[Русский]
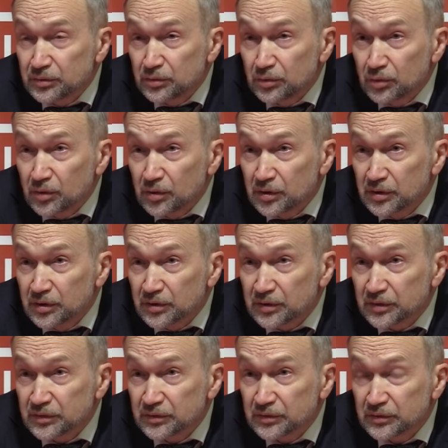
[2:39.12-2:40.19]
то
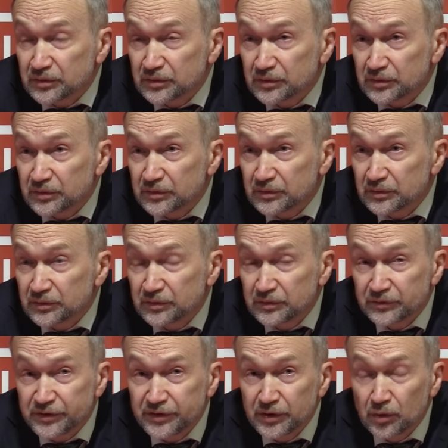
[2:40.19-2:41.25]

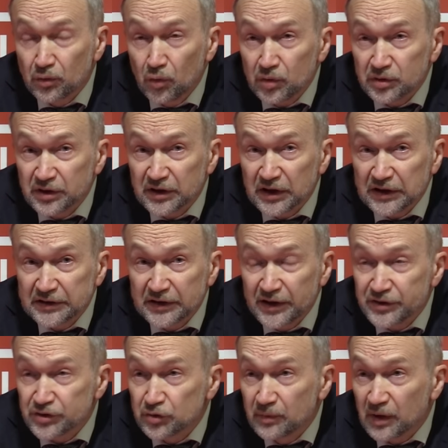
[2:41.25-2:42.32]
в те годы, когда
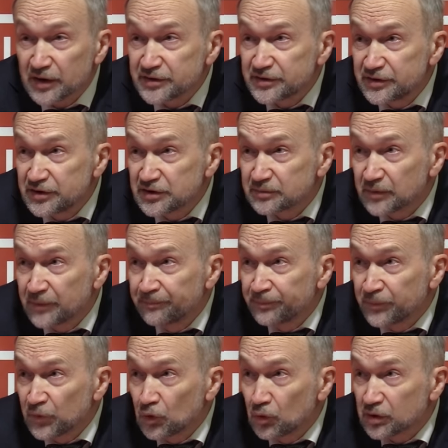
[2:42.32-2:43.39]
еще марксизм
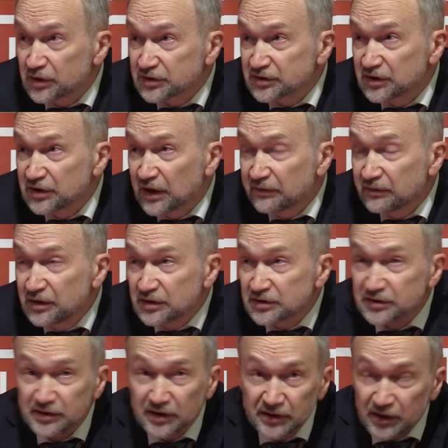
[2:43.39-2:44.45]
только
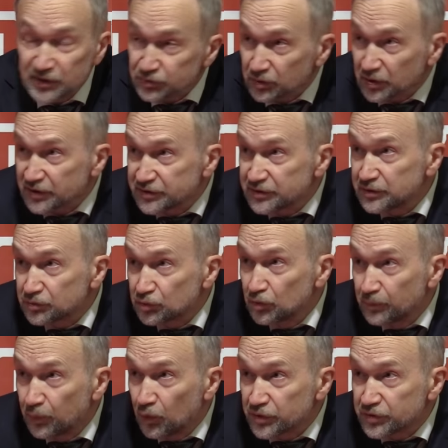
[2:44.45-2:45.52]
становился на нашу
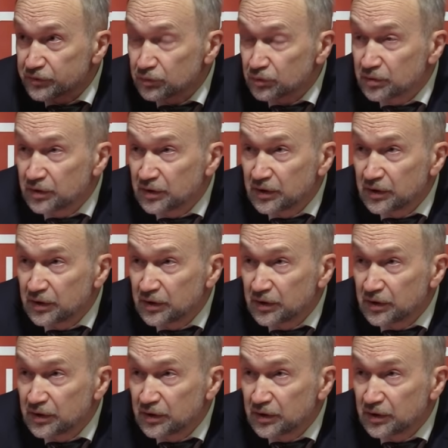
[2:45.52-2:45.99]
российскую почву,